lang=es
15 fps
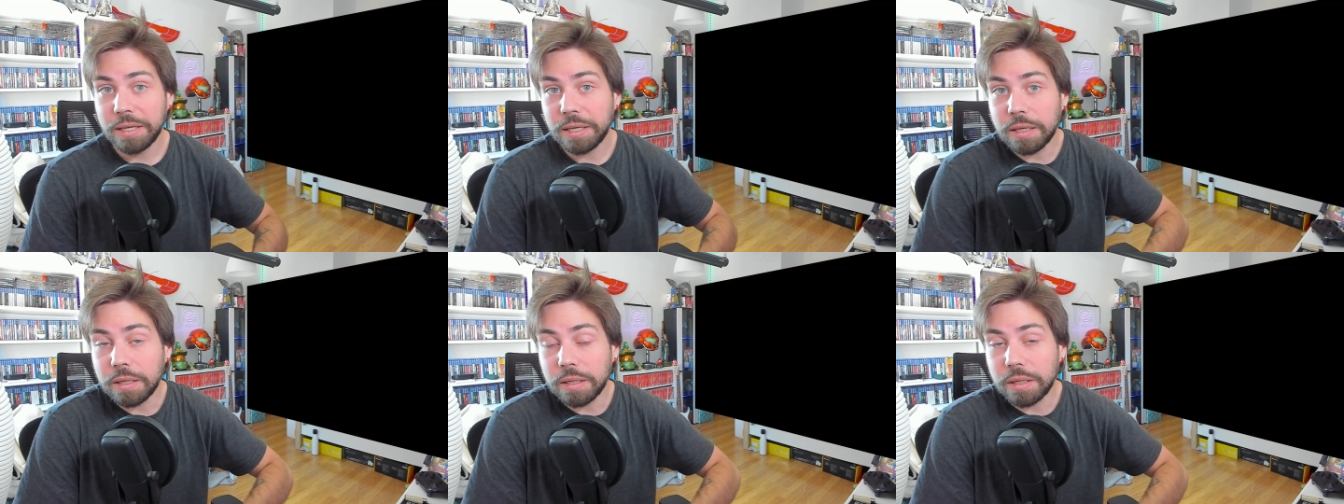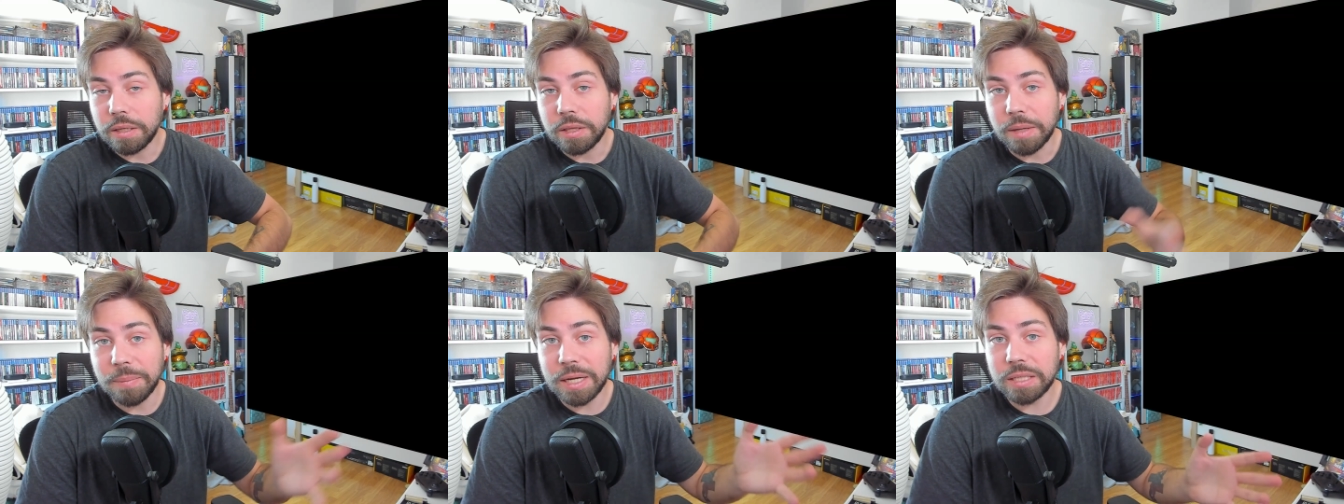y
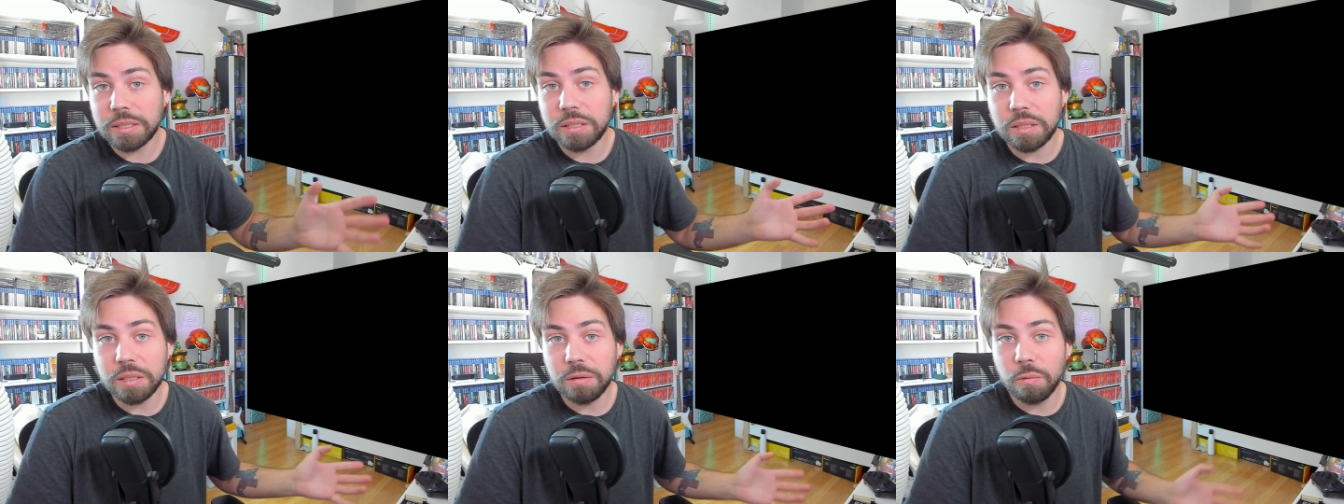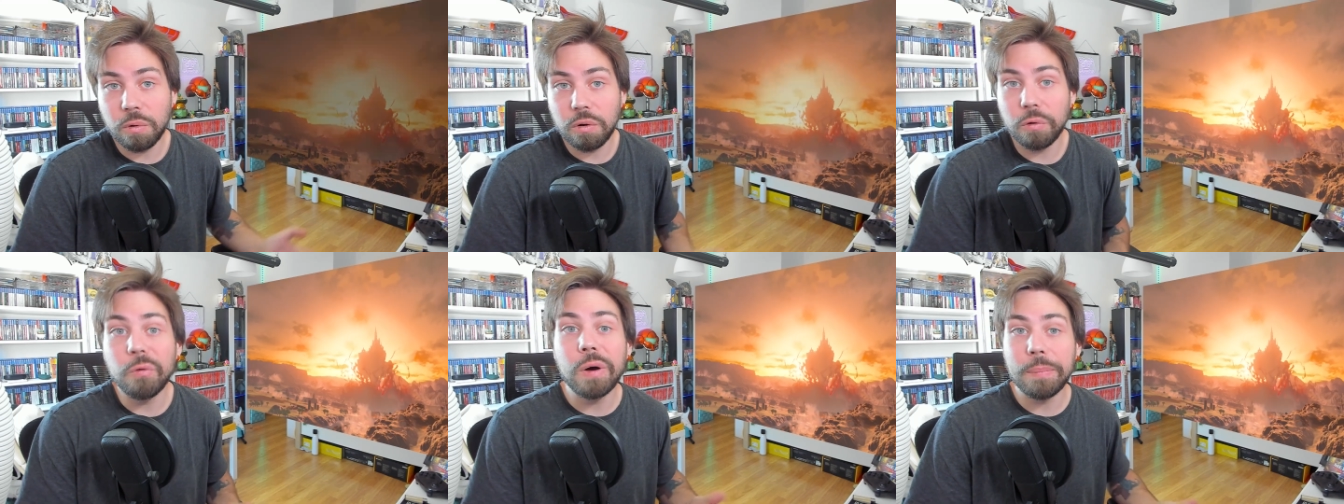demás y
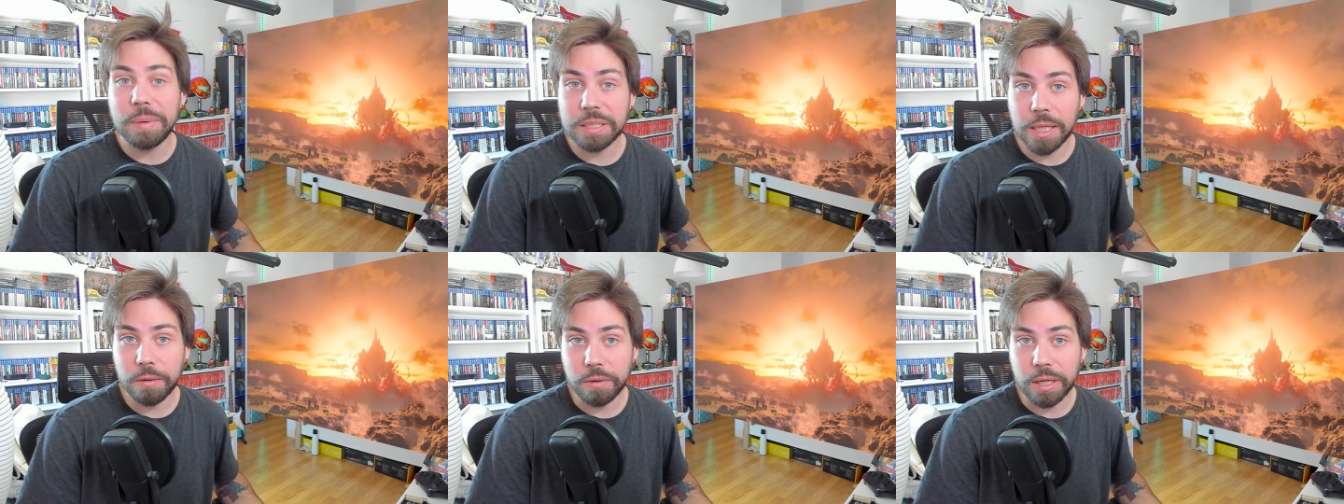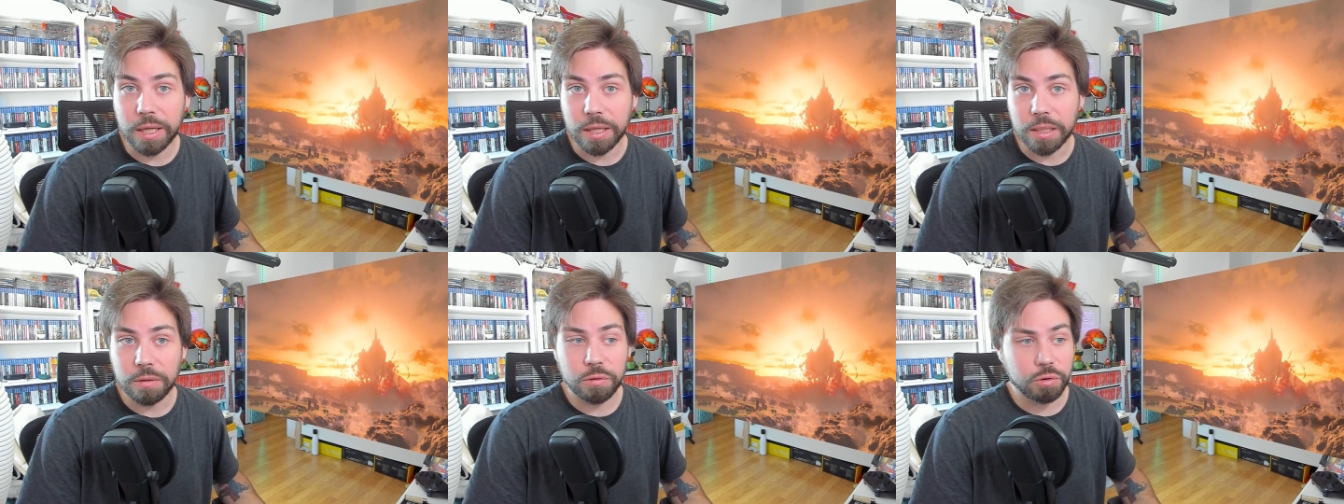luego no ha pasado
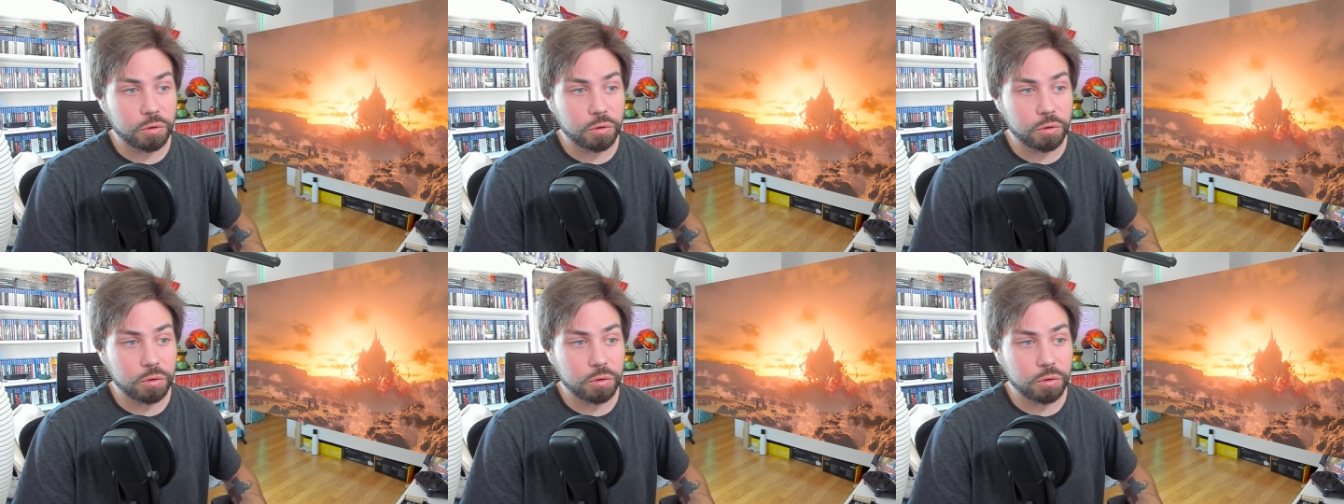nada, ¿no?